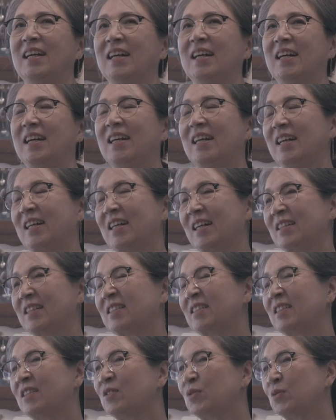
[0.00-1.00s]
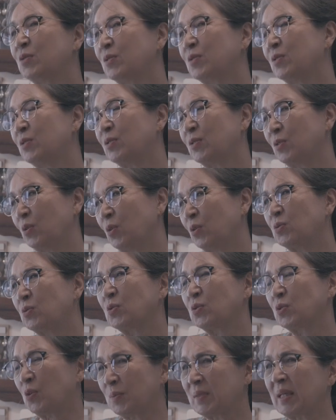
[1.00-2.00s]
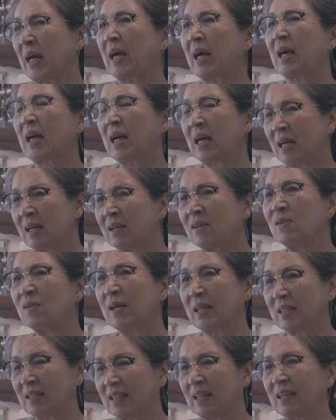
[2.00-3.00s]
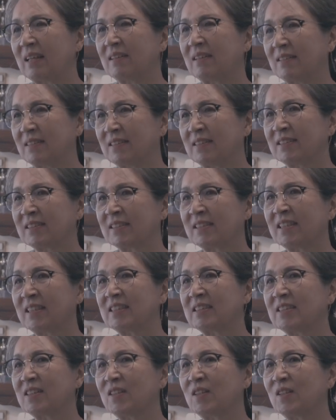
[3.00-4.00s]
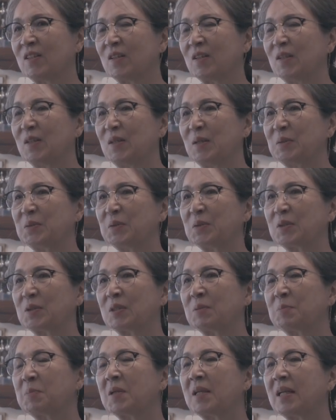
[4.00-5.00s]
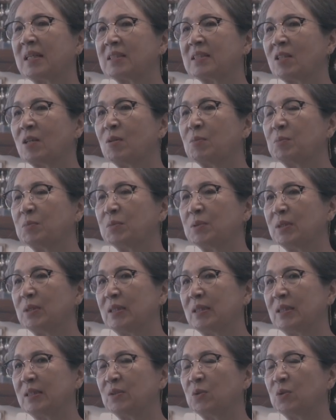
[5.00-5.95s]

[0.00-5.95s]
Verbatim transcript: 아, 그리고 요것도 좀 약한 것 같아요. 그래서 또 특별한 선물,